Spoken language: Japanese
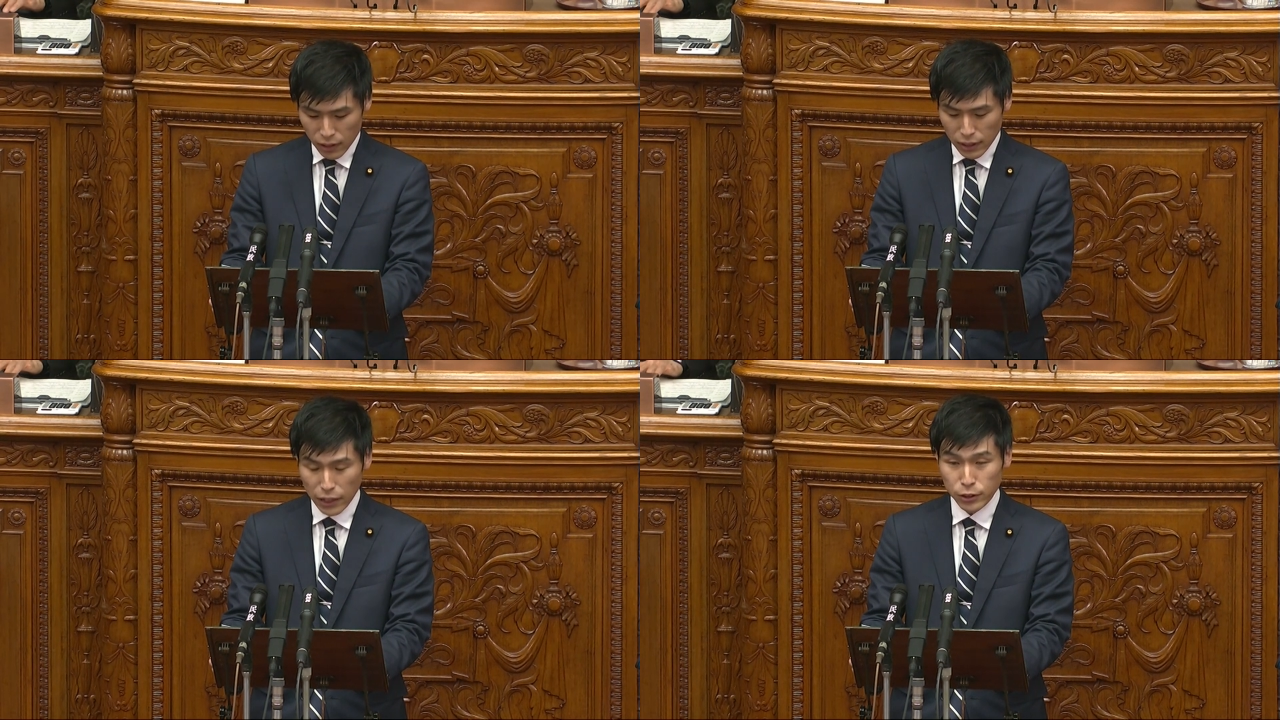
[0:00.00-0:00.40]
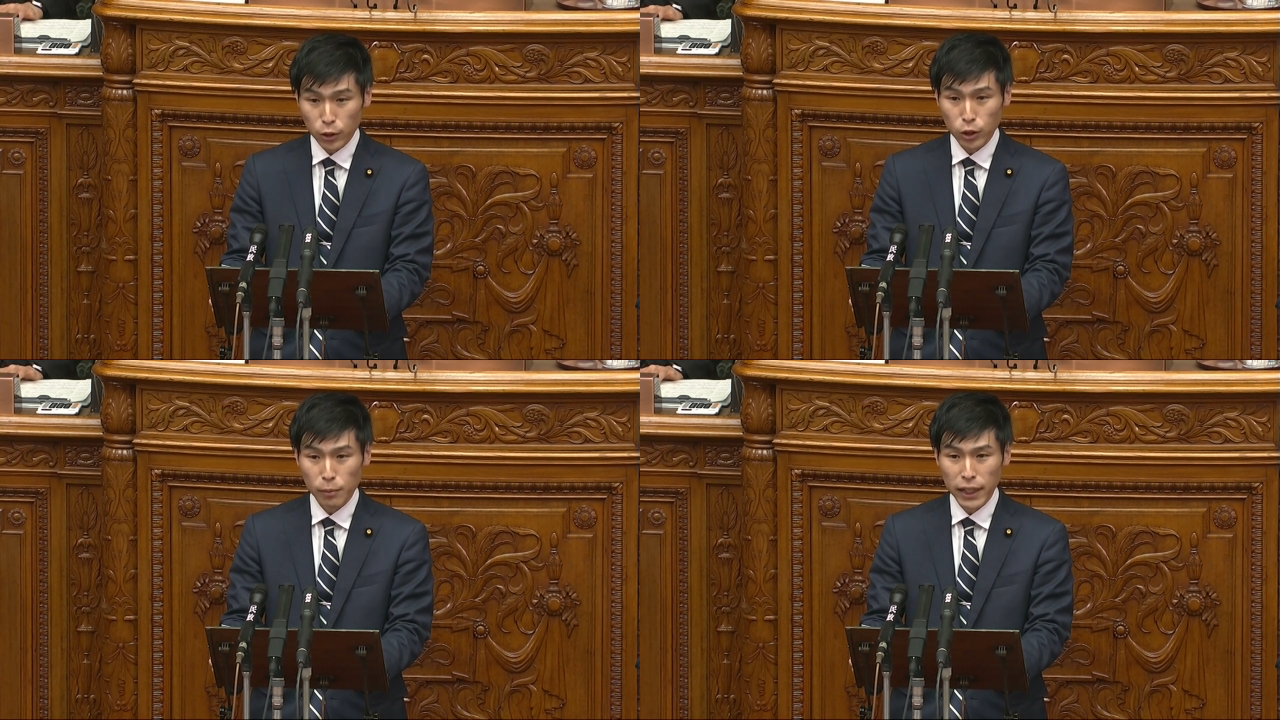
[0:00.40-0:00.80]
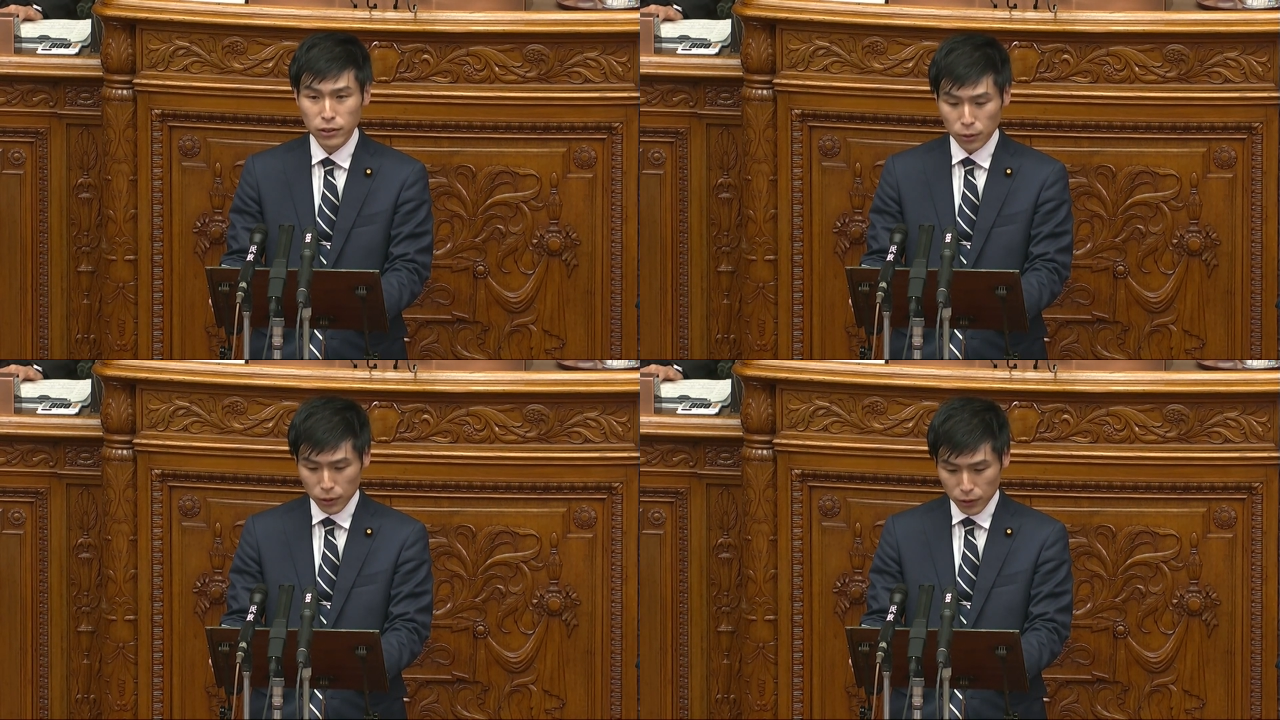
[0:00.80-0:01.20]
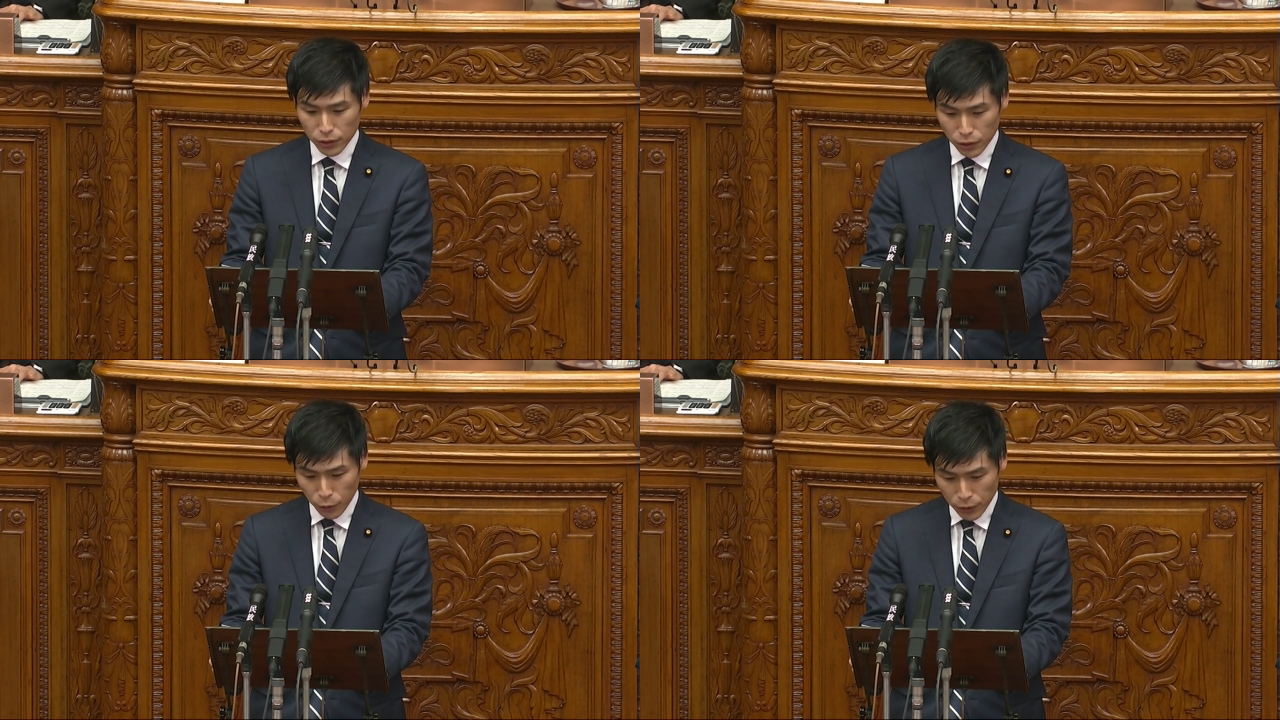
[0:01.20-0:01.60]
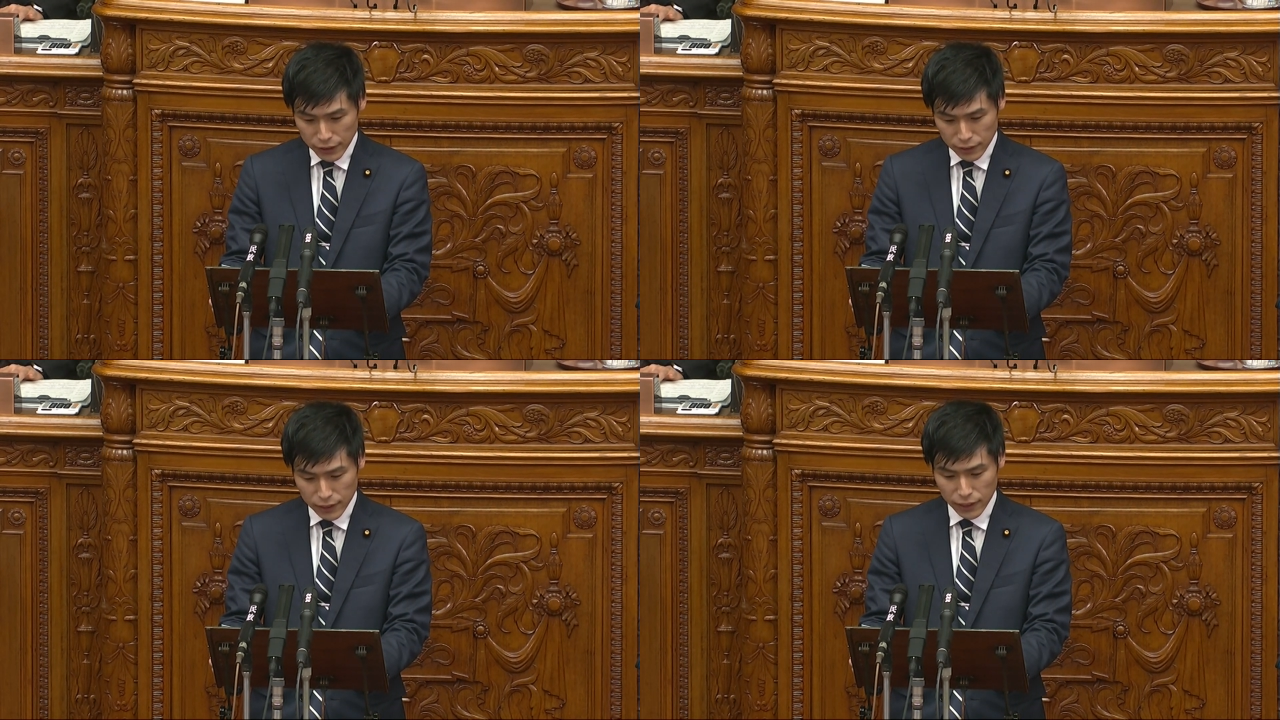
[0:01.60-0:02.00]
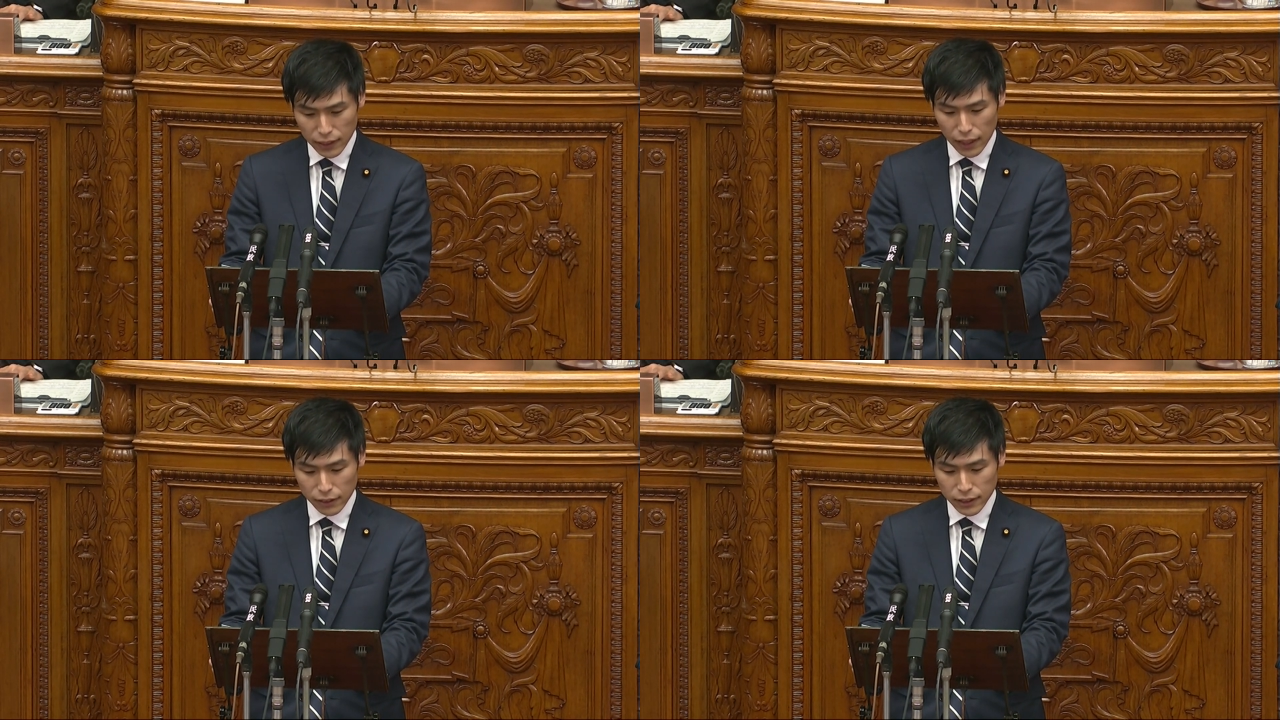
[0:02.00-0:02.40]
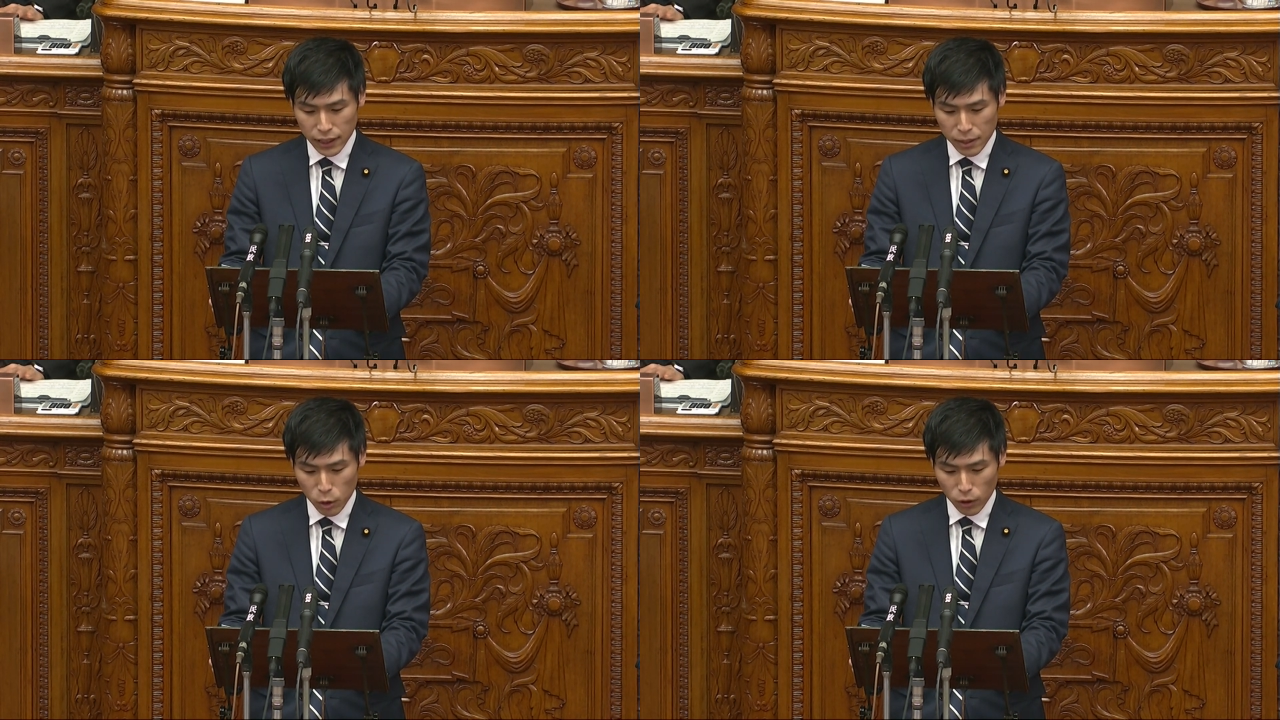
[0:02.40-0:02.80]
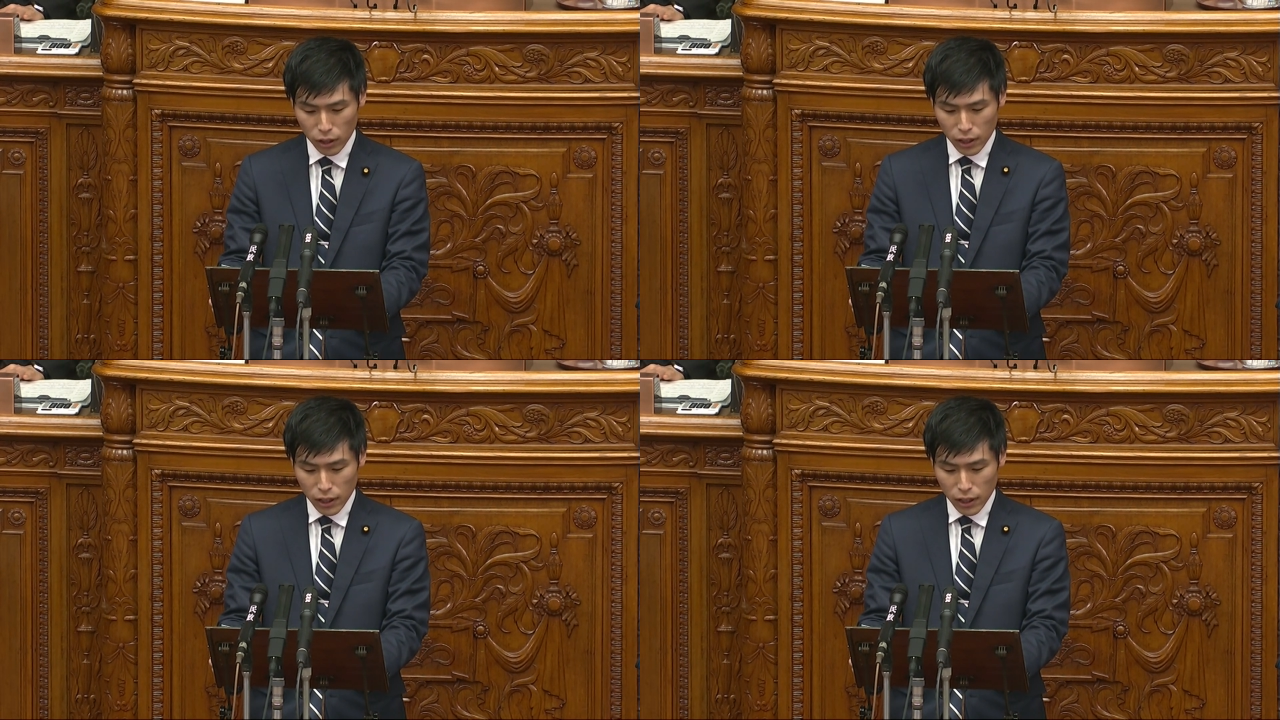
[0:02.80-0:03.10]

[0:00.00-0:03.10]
学業とバイトを両立してきた学生にも、